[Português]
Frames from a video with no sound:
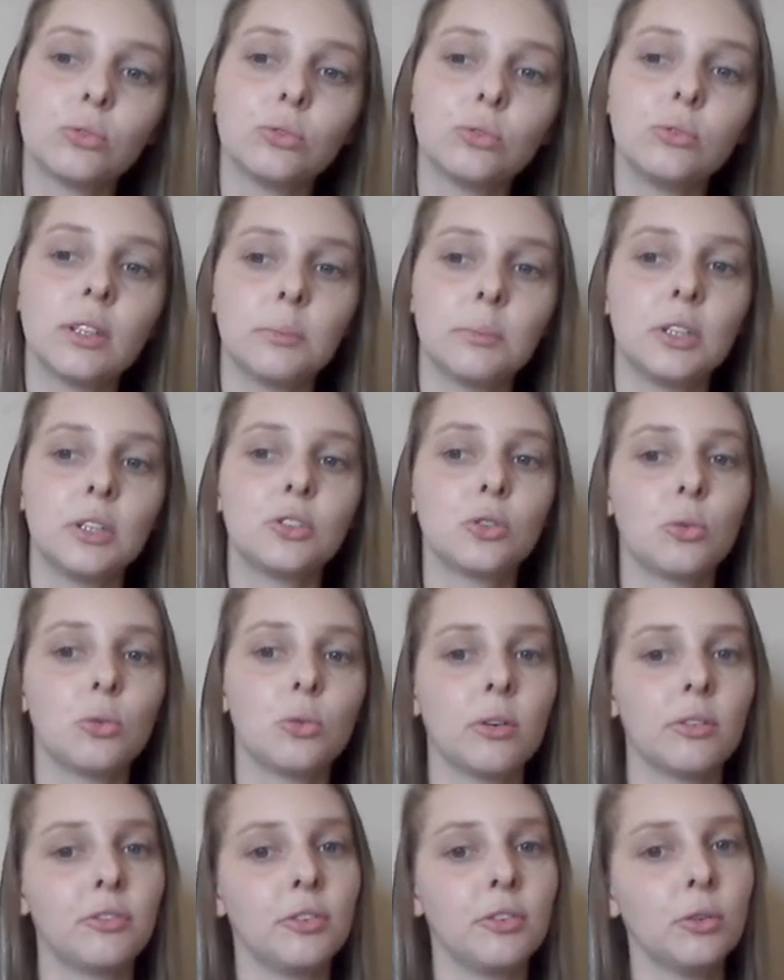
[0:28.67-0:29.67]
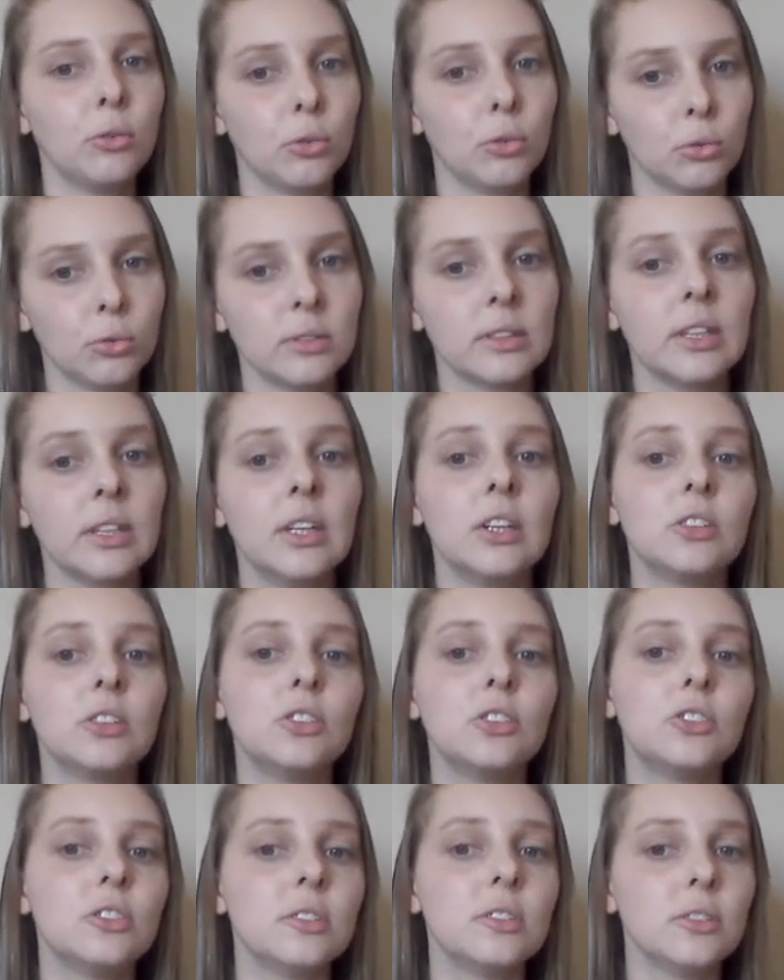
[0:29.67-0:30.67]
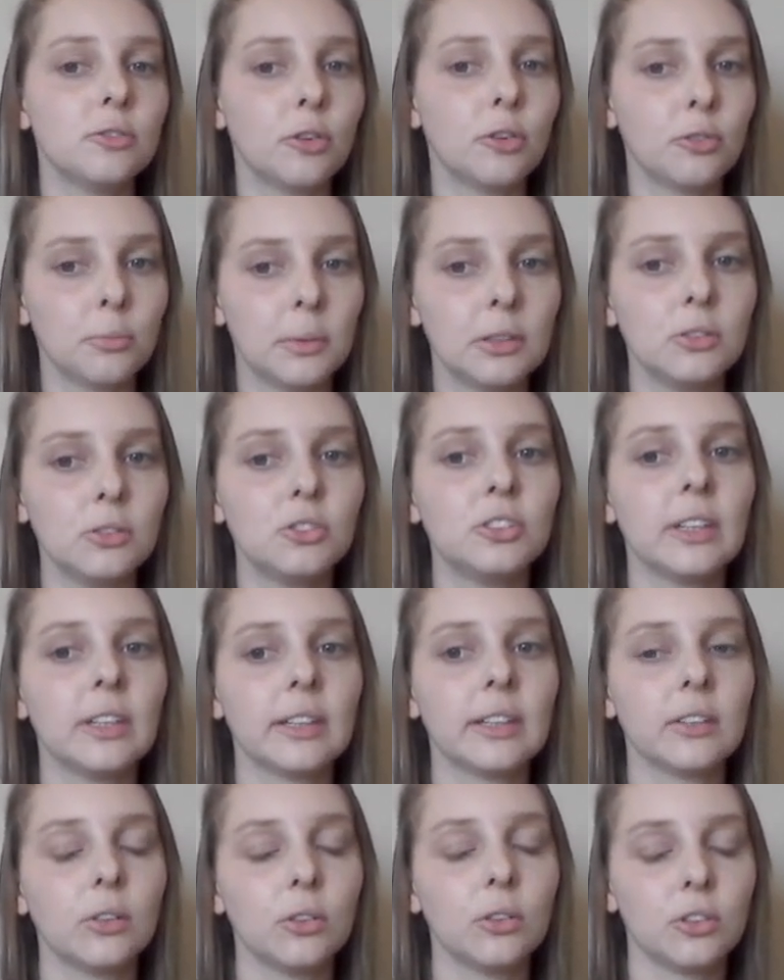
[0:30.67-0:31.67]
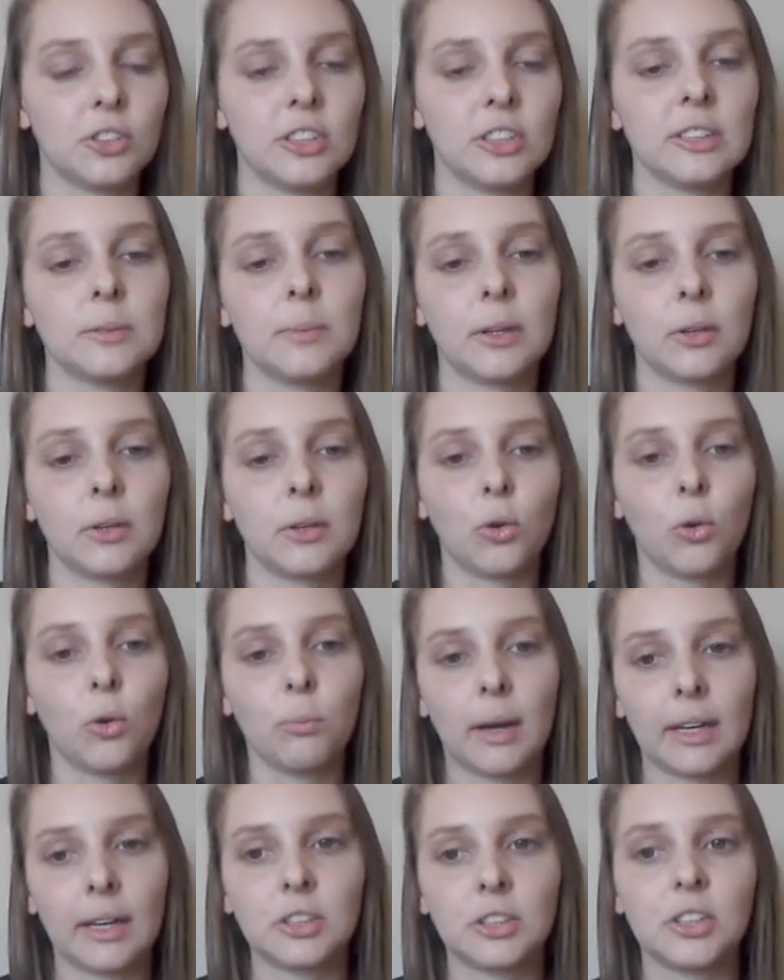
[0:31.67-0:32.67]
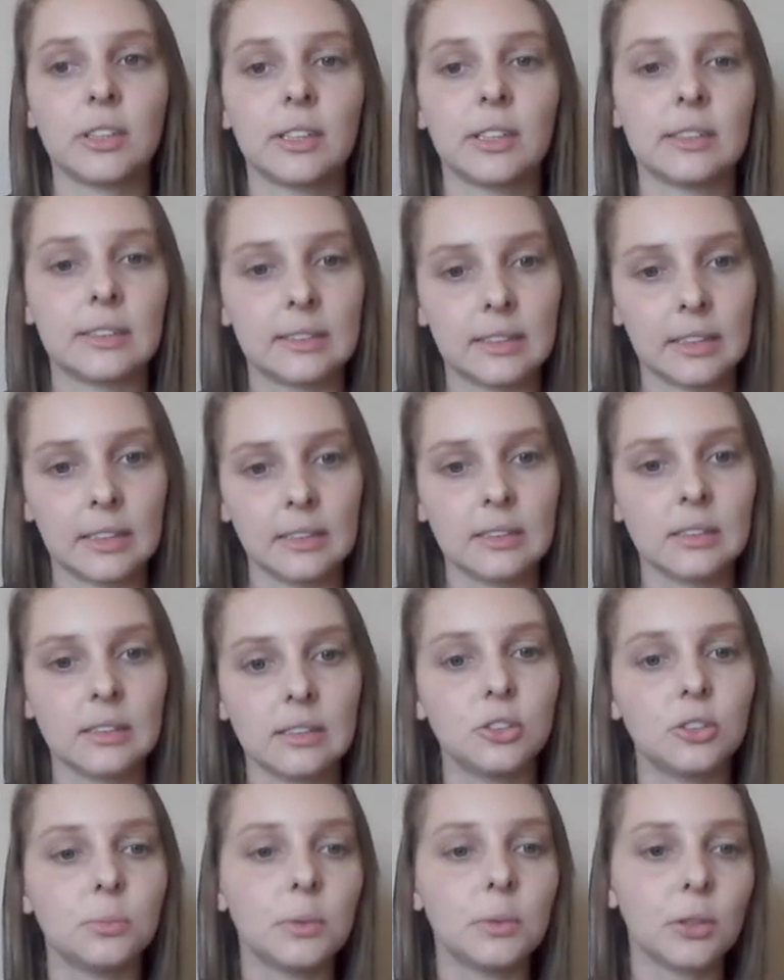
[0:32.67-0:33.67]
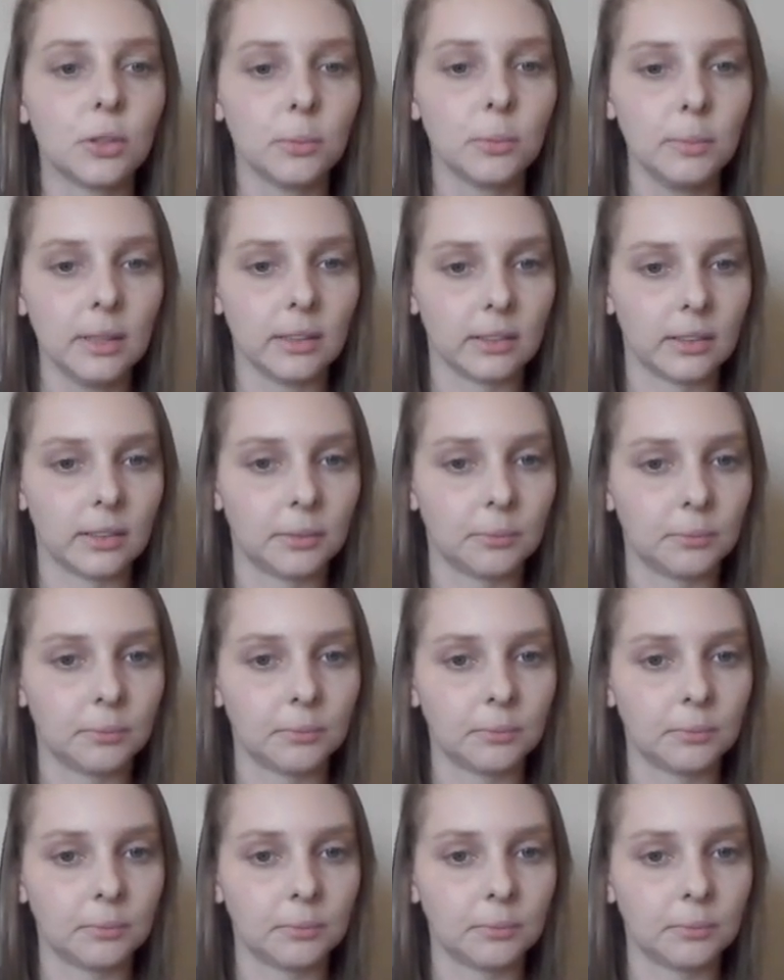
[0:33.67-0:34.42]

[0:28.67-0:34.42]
juntamente com a Fiocruz de desenvolvimento de tecnologias para o combate à resistência antimicrobiana.